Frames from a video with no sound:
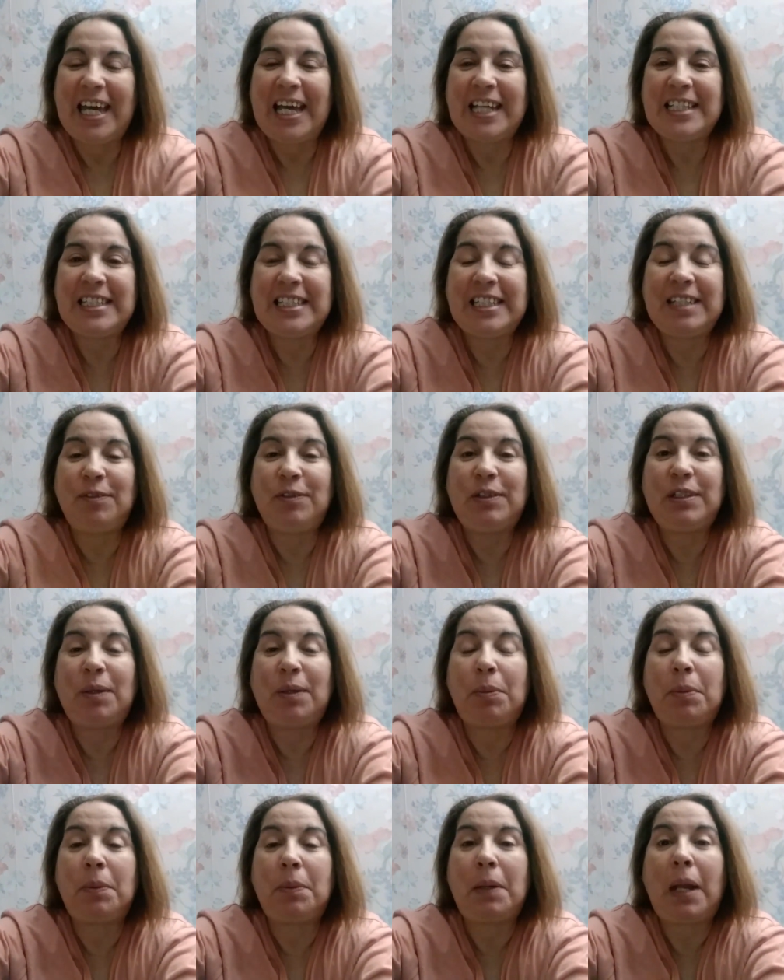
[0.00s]
así que voy a ir
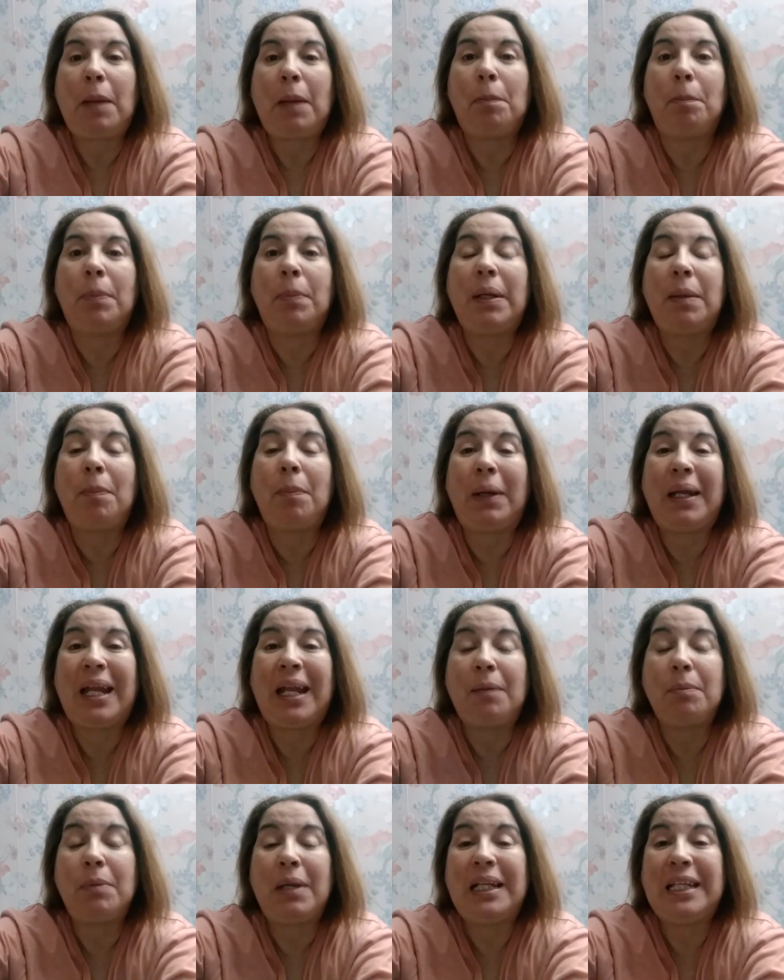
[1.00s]
a
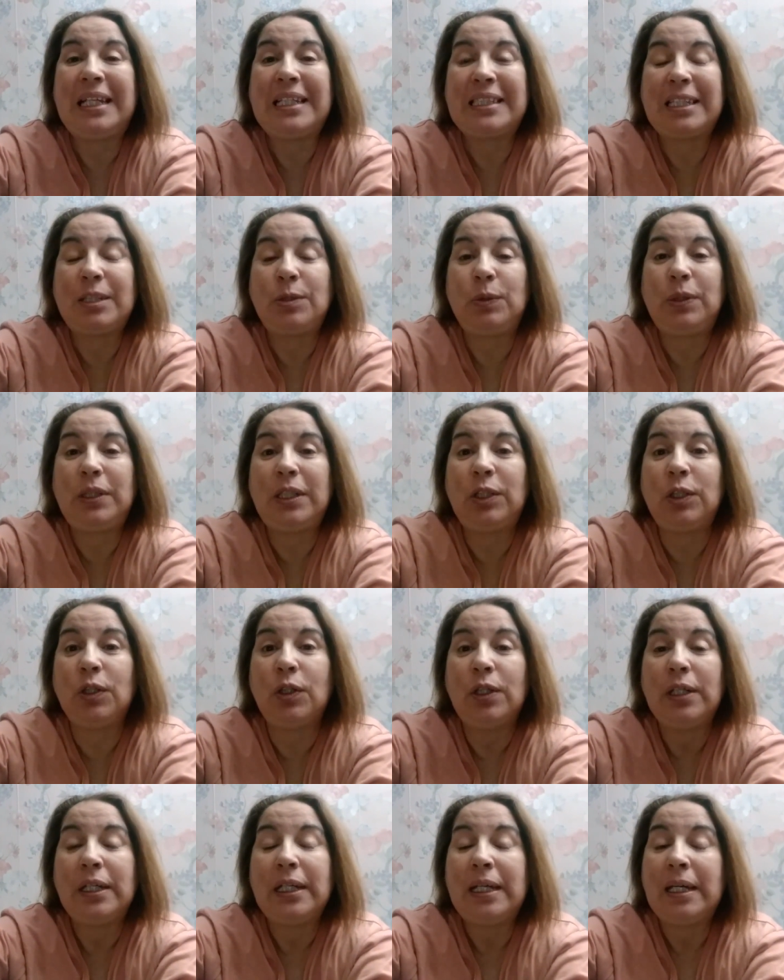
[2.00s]
prepararme el
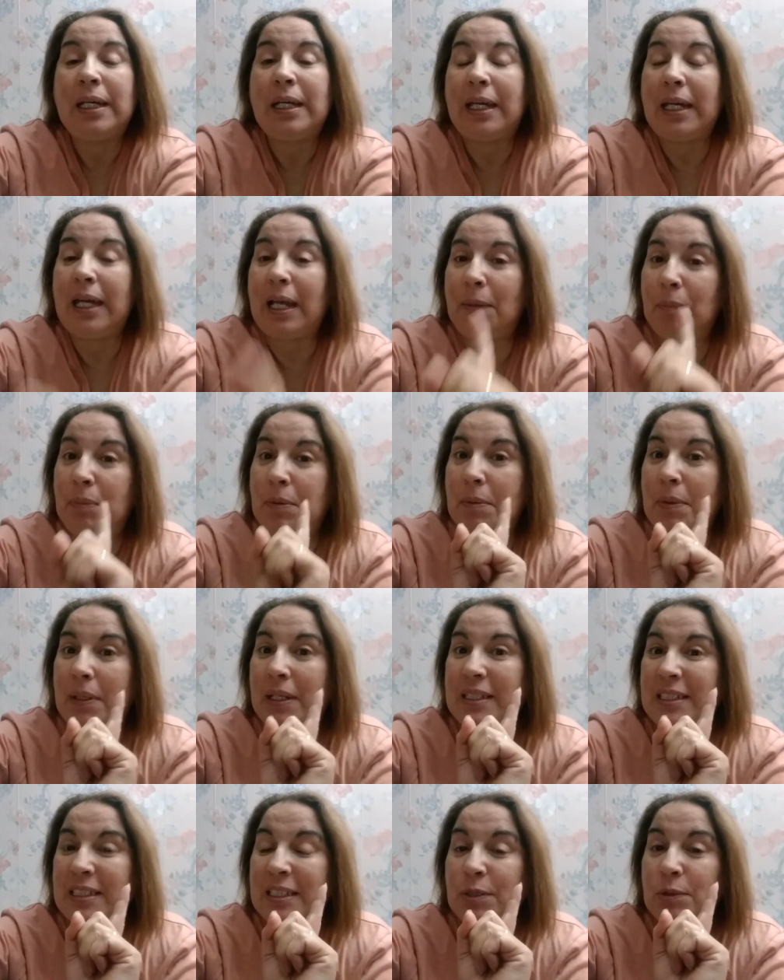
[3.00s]
desayunito el
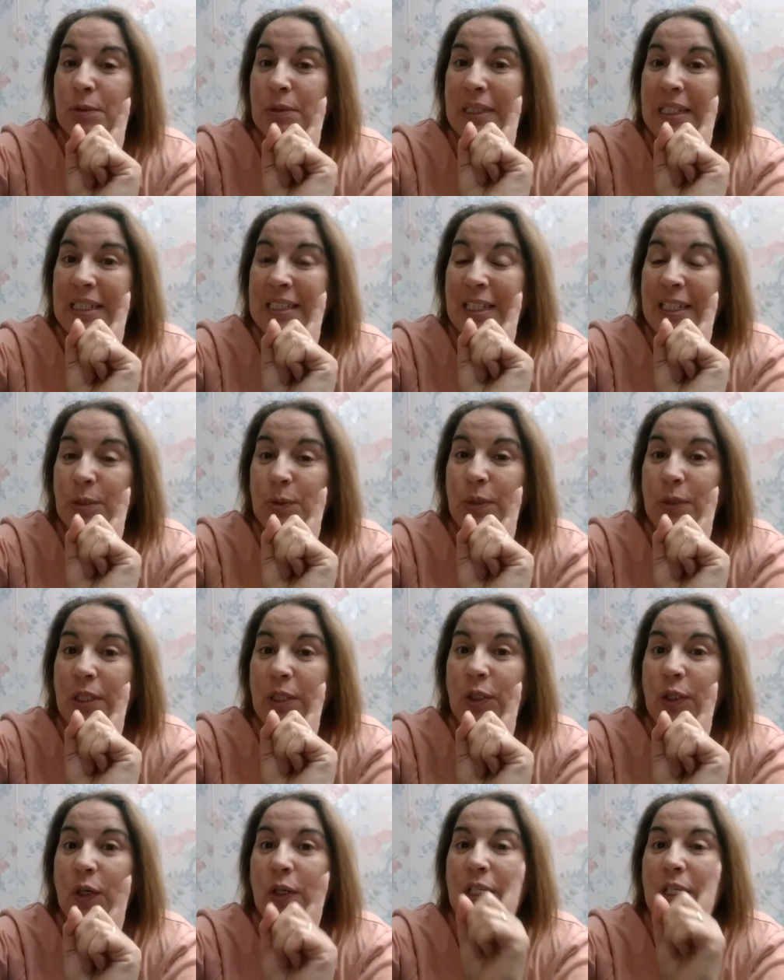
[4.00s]
primer
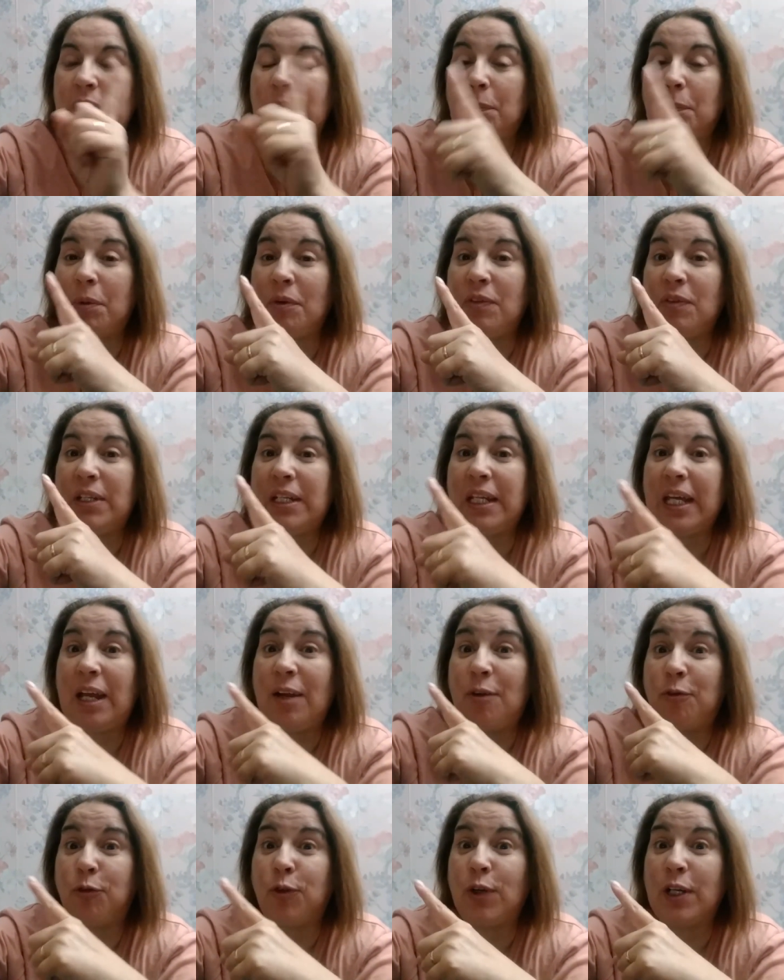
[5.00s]
desayunito y después viene
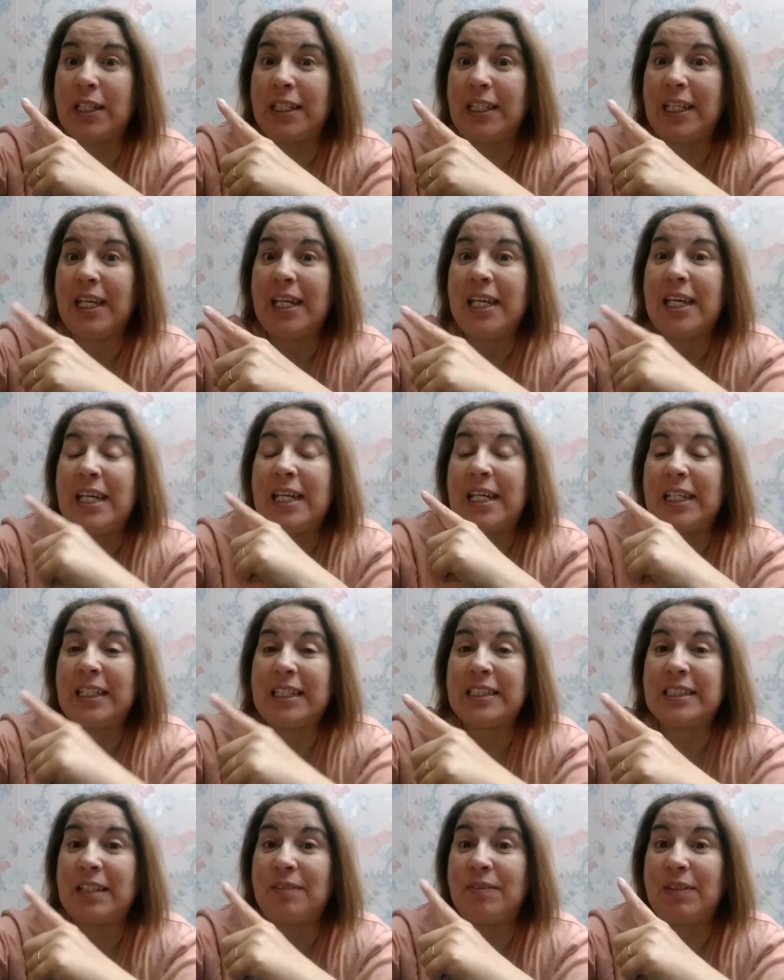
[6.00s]
el fuerte
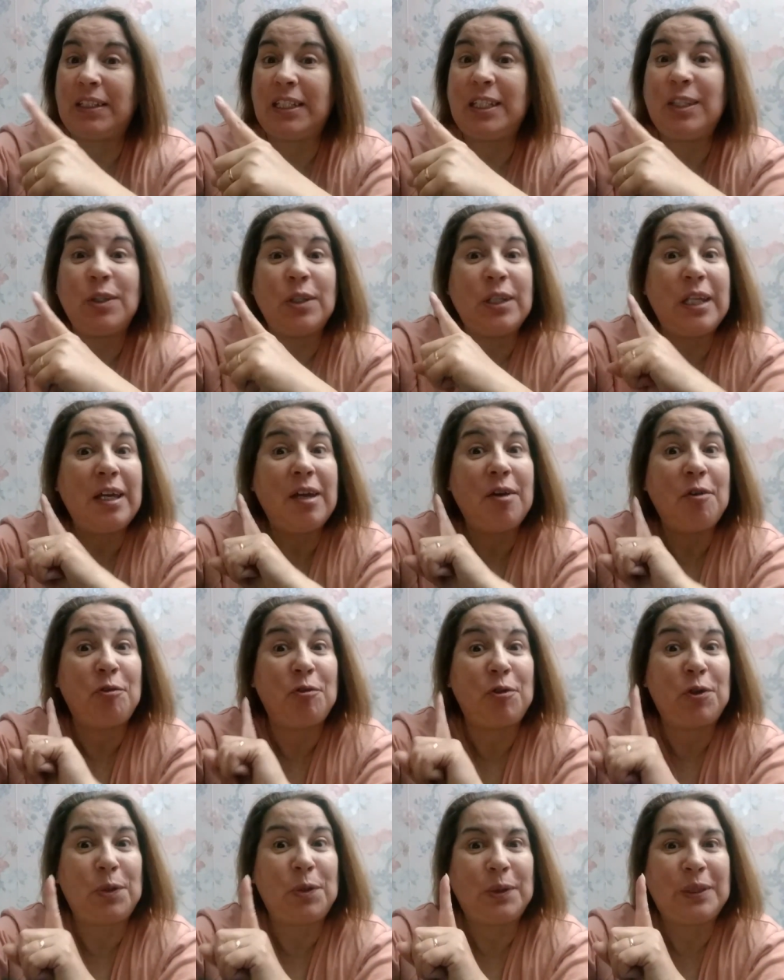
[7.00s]
que es el batido de
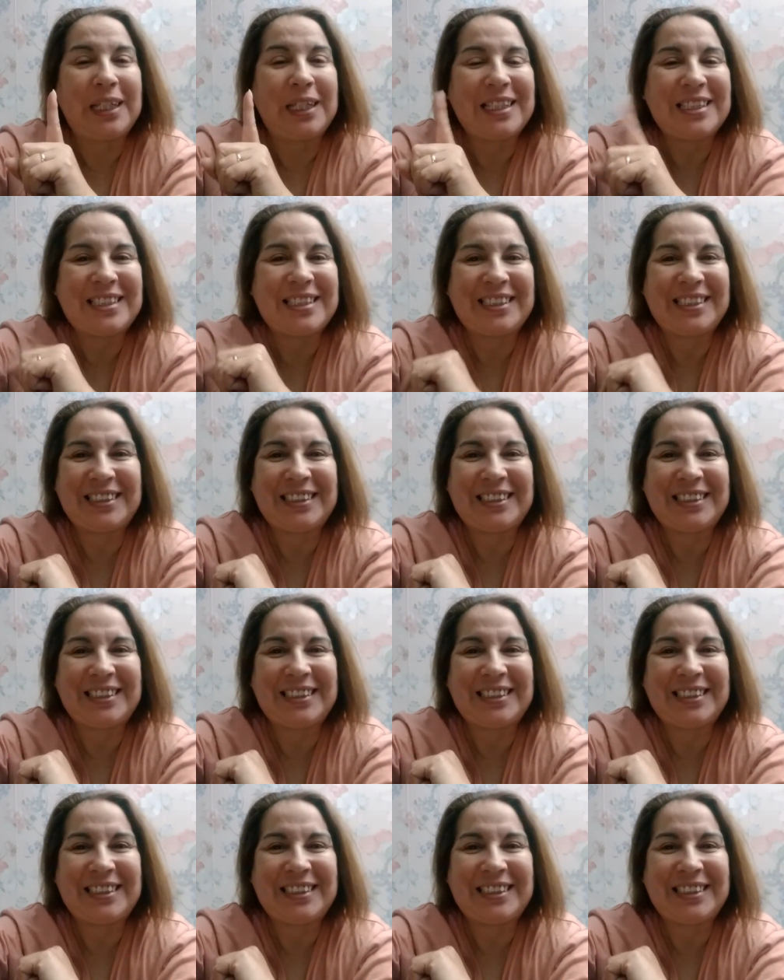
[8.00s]
frutas